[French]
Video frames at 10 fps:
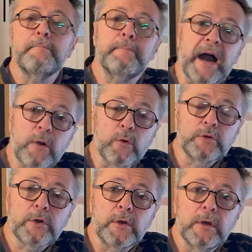Par
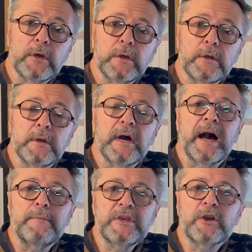contre,
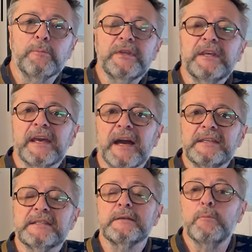amis
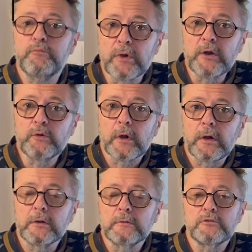camping-caristes, Poids lourds,